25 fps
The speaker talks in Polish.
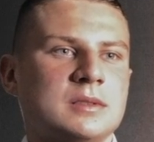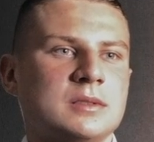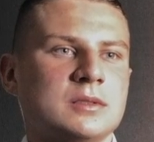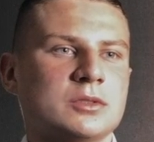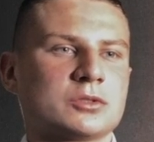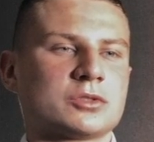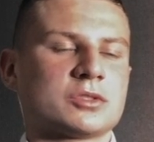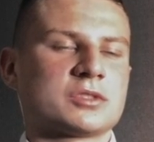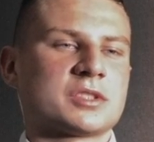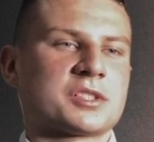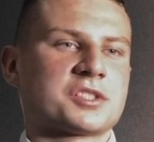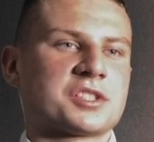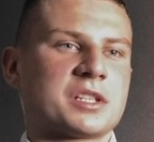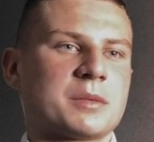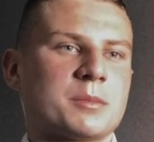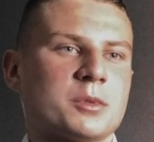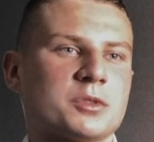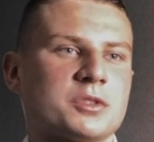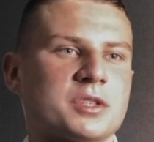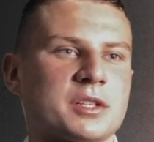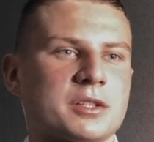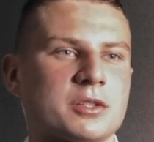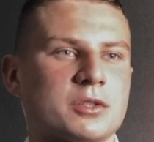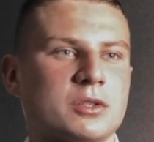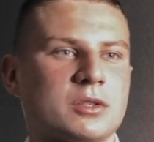No to zaczniemy
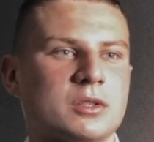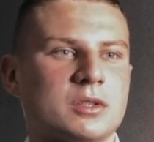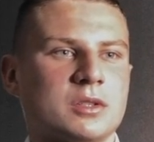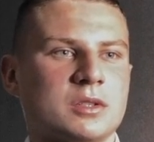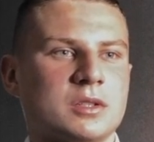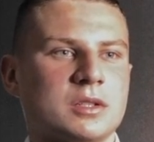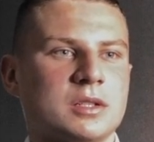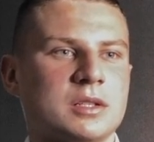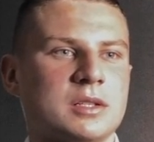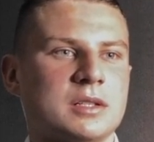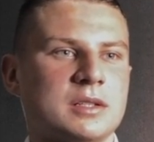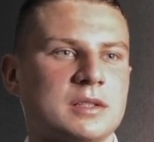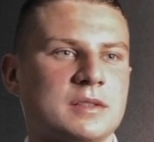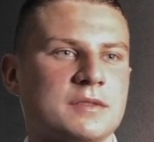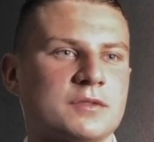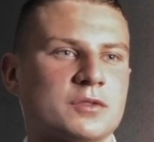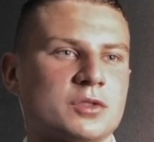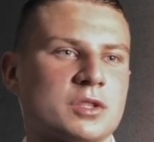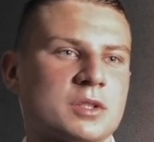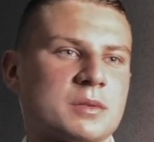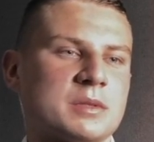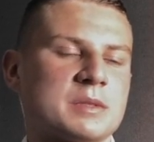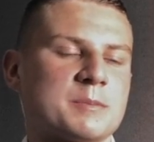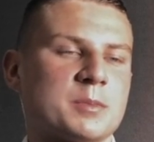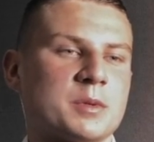od tego, e, w
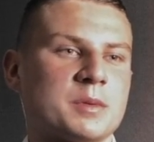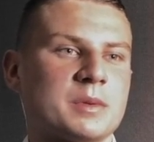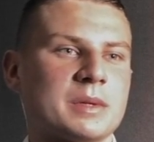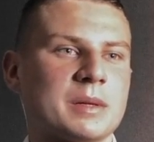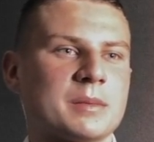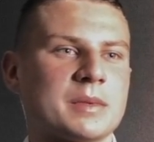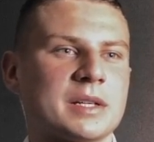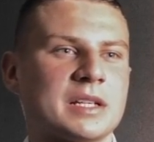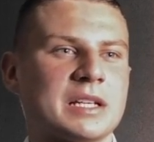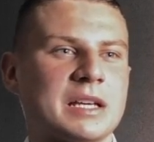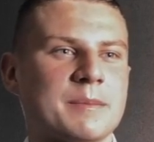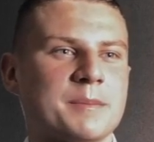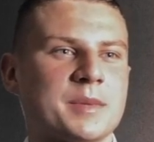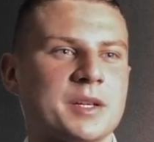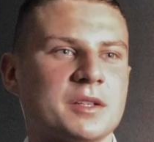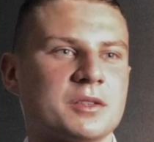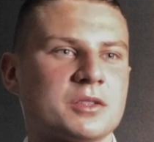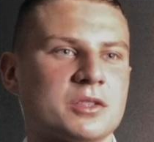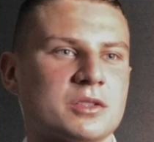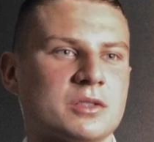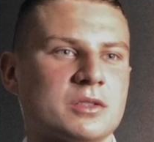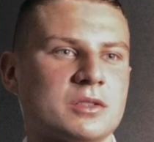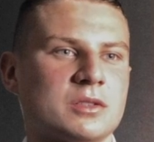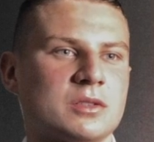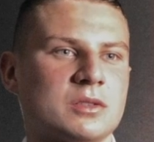którym wspominam najlepiej.
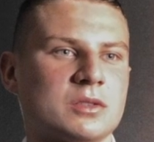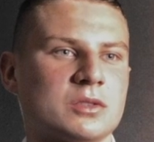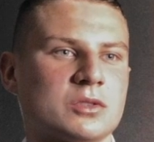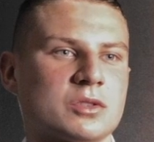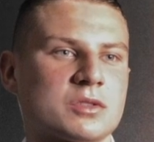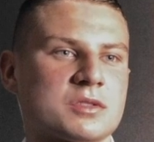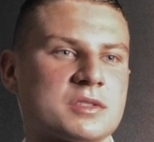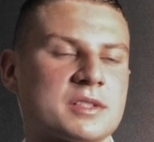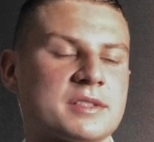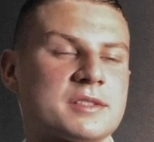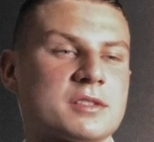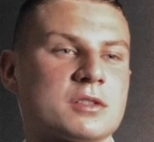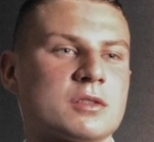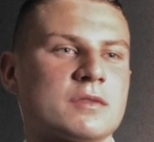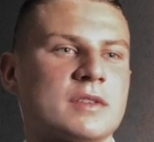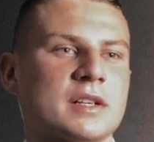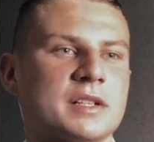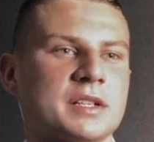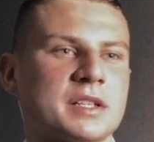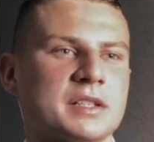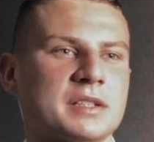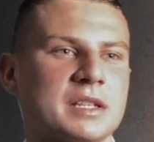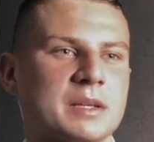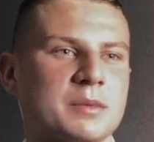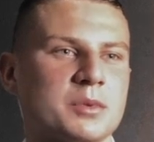To, to
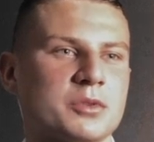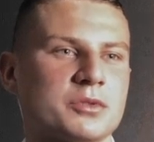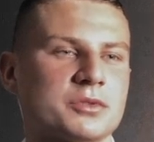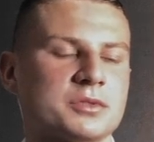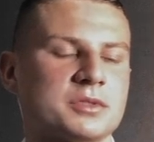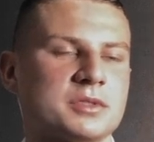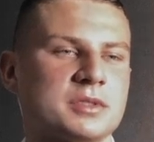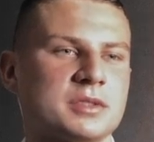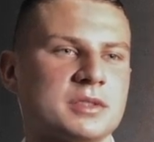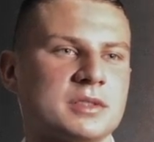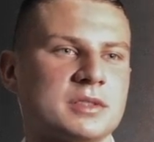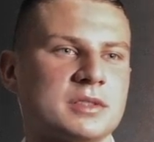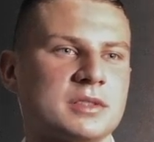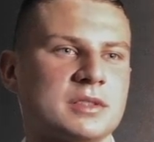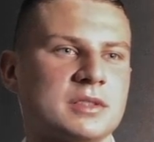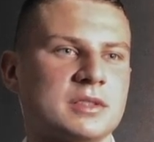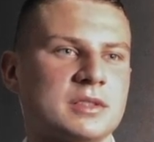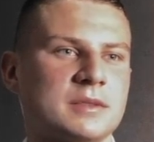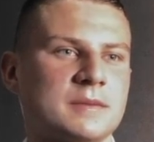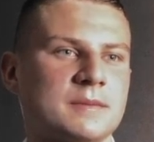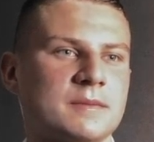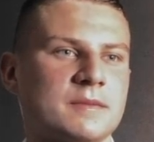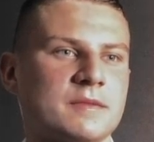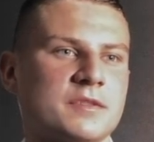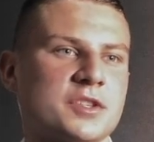zdecydowanie debiut e,
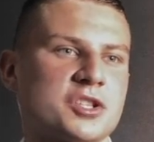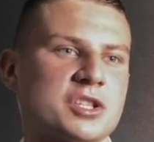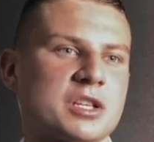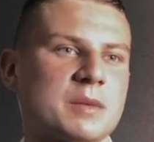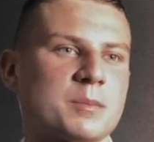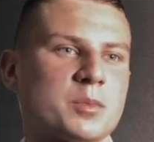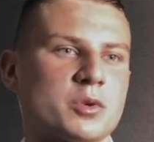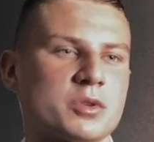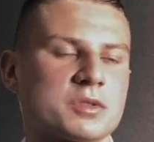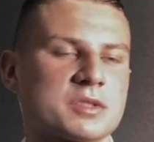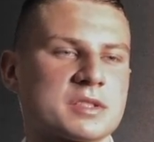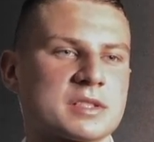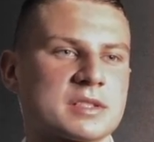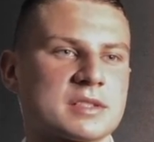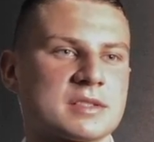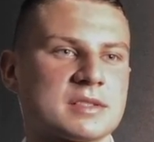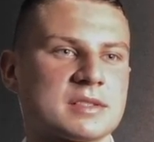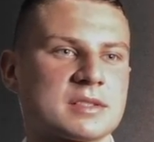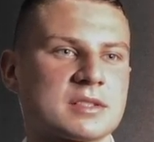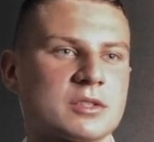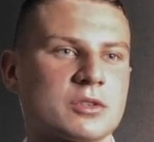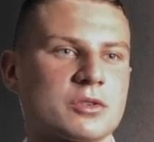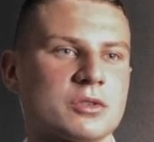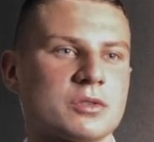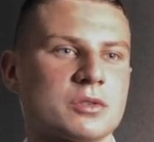w Wiśle Płock
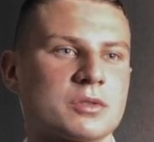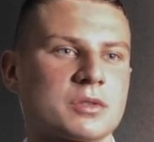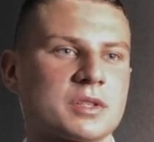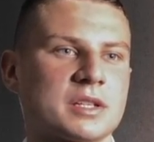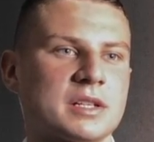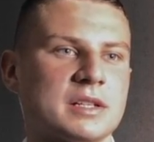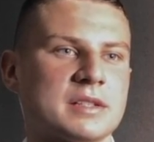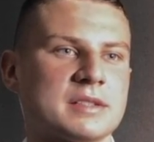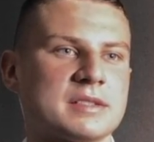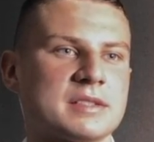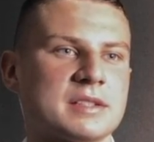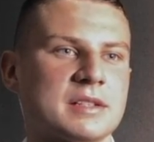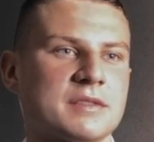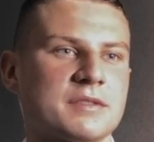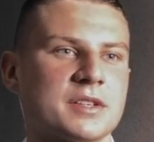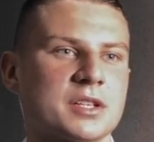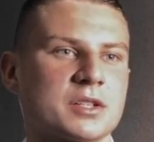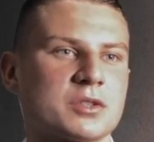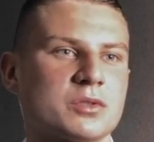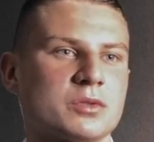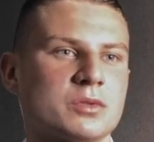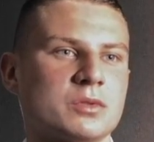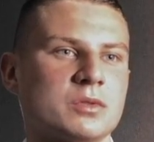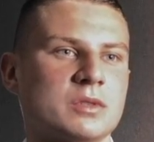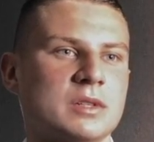z Koroną Kielce w
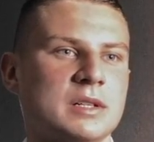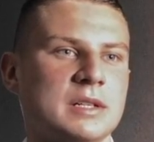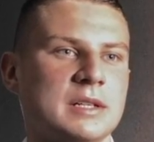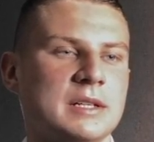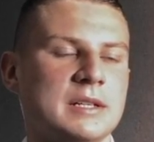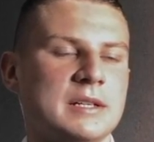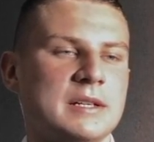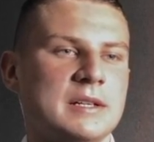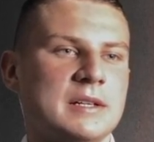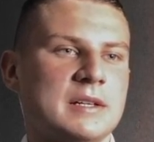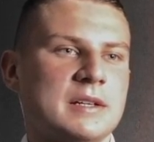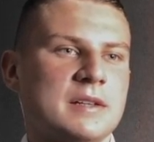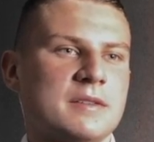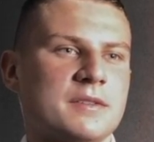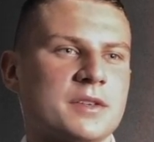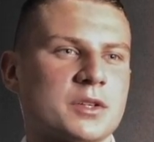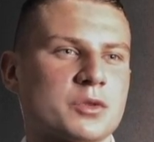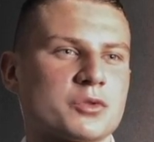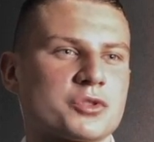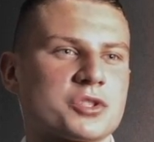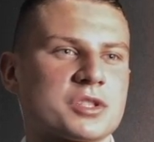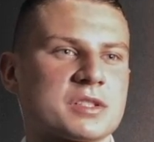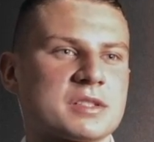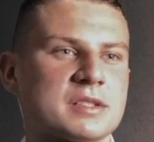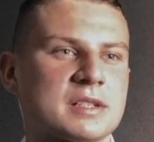wieku, w
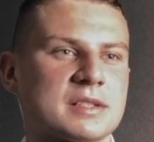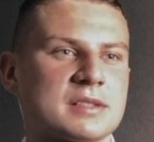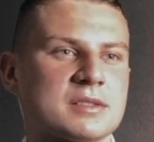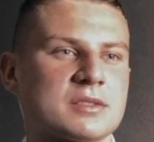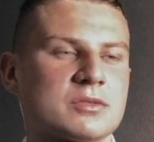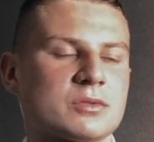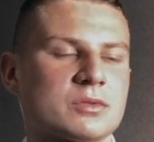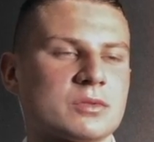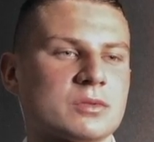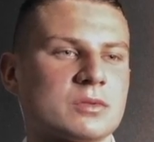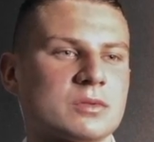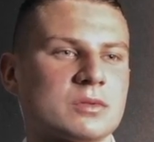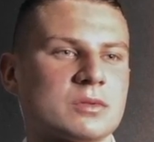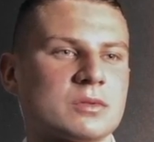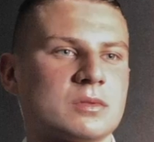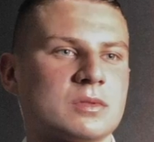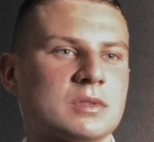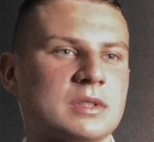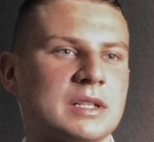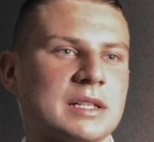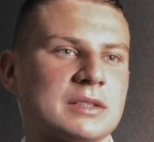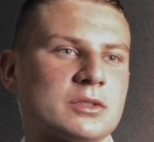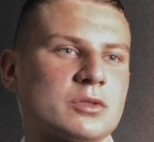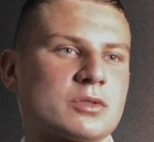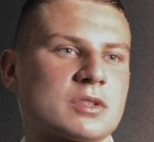wieku 16
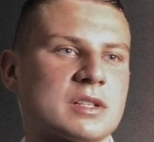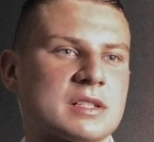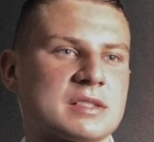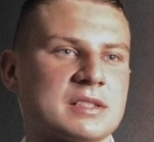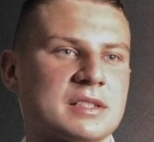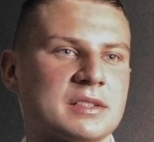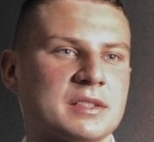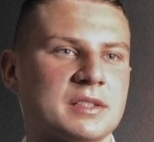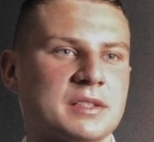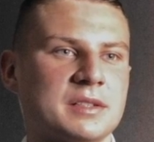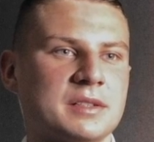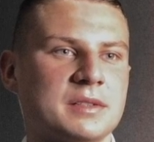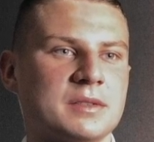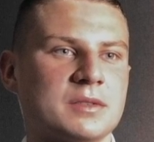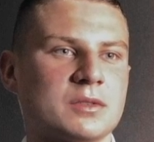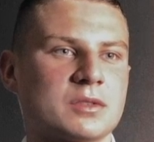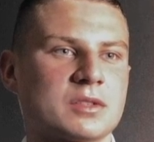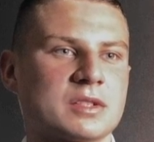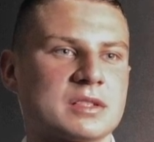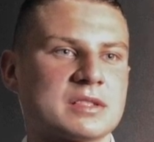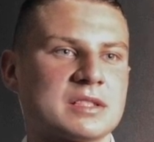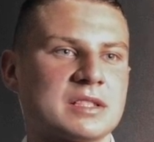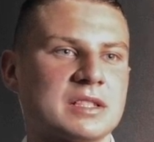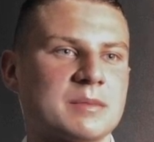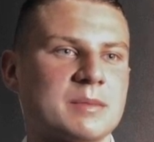lat, okazany,
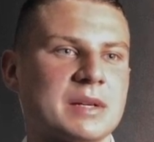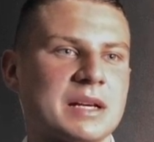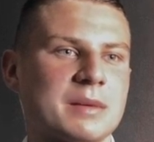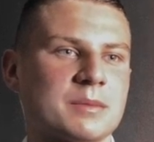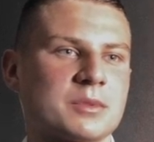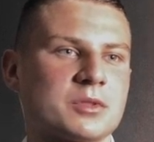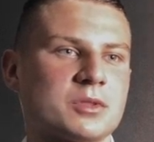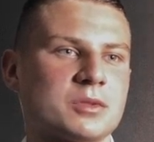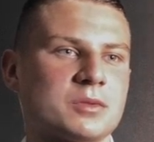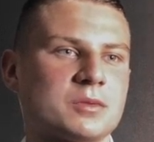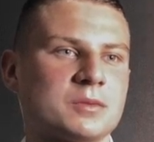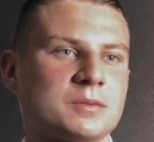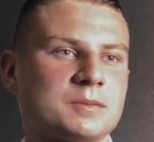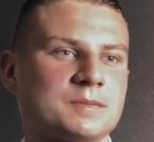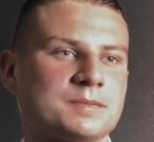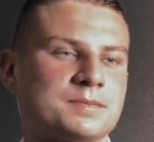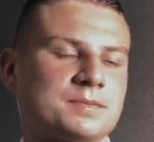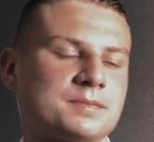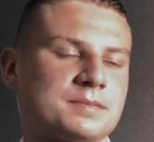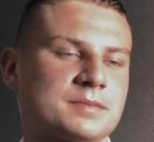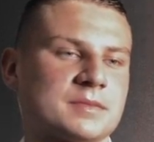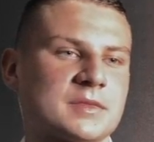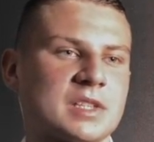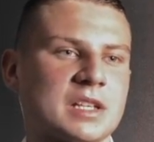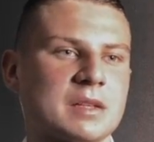okazany bramką.
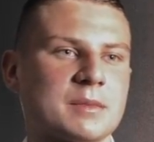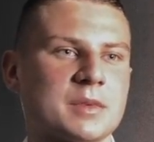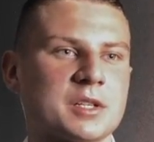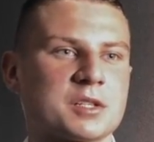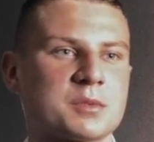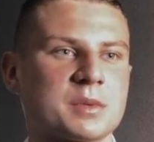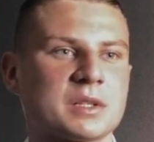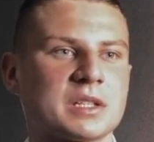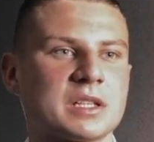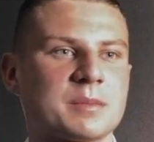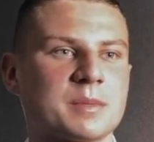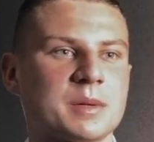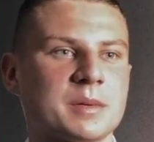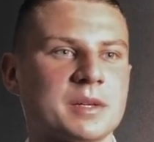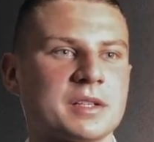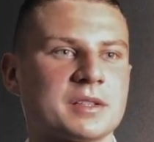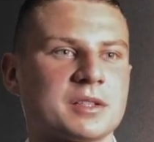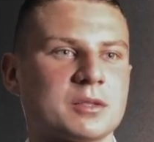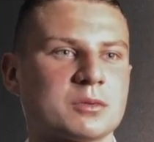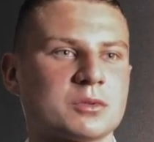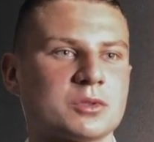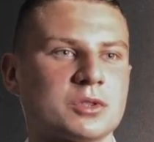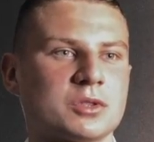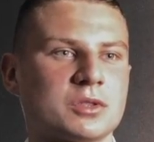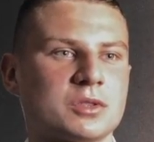Ten mecz będę
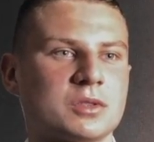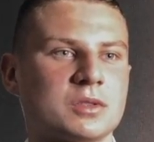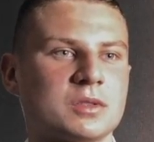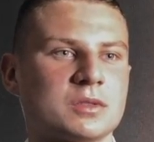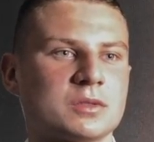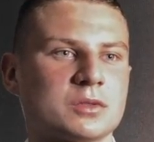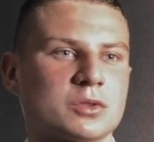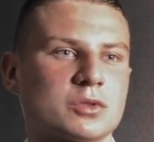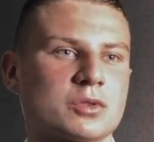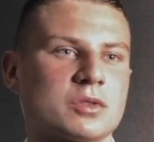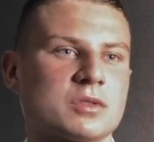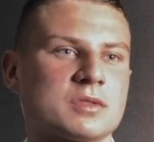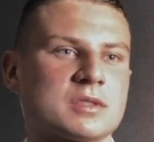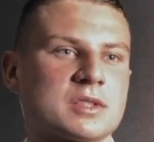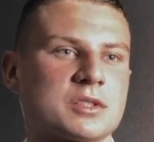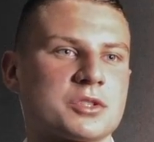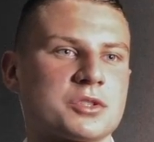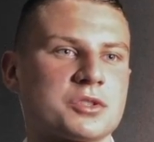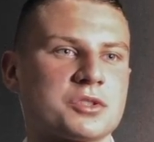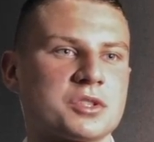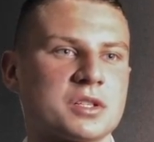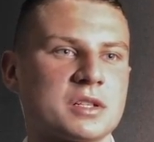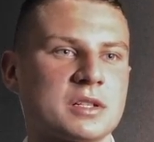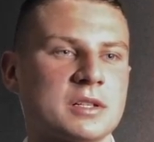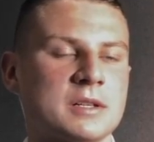pamiętał do, do końca
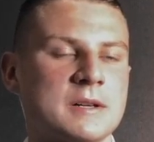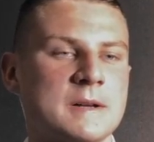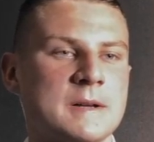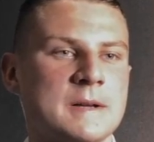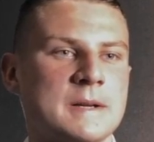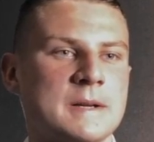życia.